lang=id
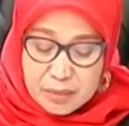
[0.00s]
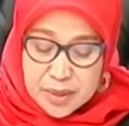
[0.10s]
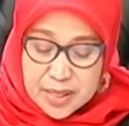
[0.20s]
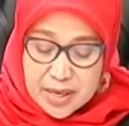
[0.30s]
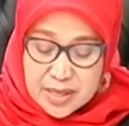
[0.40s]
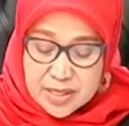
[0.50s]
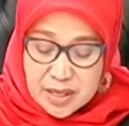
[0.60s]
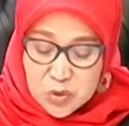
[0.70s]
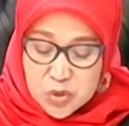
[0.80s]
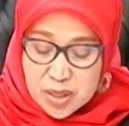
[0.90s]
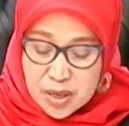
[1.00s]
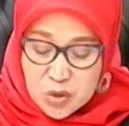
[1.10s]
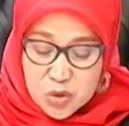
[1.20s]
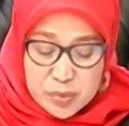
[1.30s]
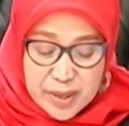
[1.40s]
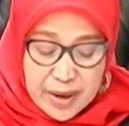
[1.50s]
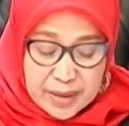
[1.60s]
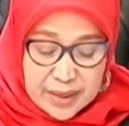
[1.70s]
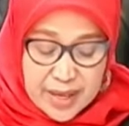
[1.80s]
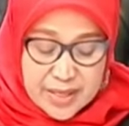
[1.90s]
mengingat status teradu sebagai
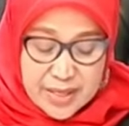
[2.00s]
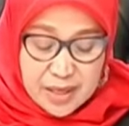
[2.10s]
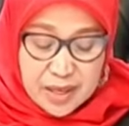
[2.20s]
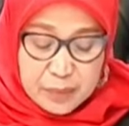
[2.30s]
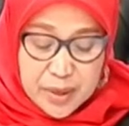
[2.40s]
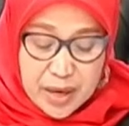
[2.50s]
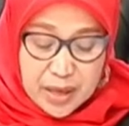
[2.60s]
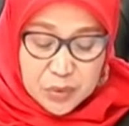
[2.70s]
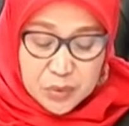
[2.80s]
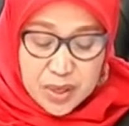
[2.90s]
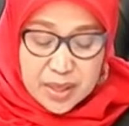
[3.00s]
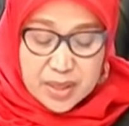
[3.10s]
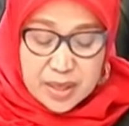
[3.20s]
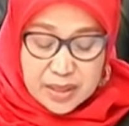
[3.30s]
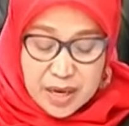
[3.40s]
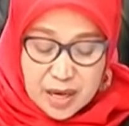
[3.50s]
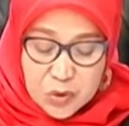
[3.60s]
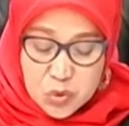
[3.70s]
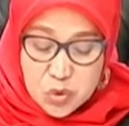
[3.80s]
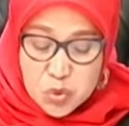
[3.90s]
atasan dari pengadu dan
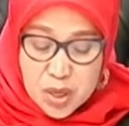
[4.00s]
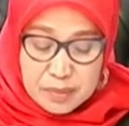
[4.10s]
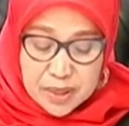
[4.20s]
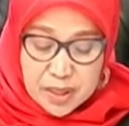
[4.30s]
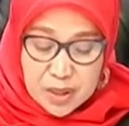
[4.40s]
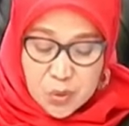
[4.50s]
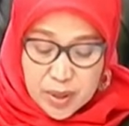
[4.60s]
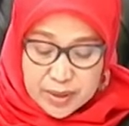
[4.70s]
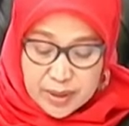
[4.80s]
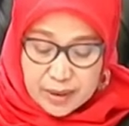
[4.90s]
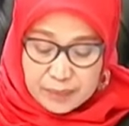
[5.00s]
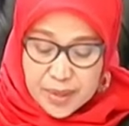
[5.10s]
teradu sudah berkeluarga.